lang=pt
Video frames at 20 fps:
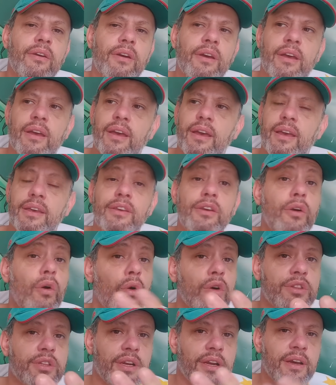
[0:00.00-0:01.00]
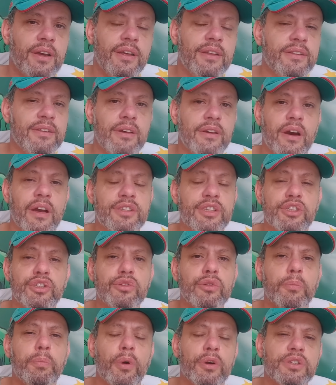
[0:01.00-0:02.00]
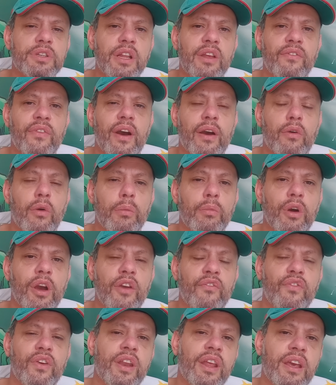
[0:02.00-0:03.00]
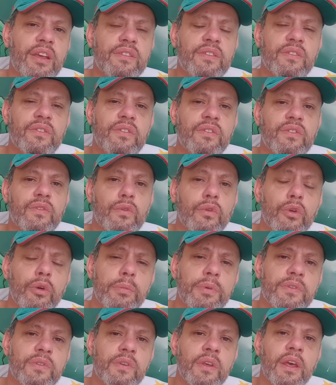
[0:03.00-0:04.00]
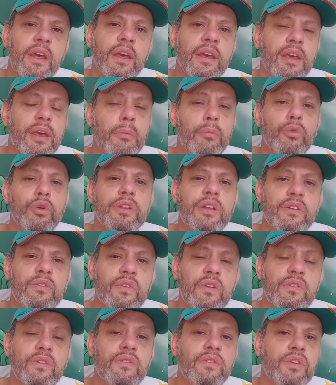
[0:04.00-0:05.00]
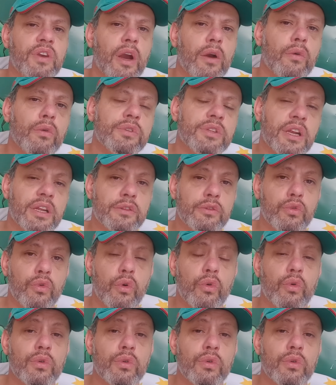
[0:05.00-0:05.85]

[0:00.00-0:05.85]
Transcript: É, e outra, não, a gente não pode levar como referência esses clubes que muitas vezes já contratou,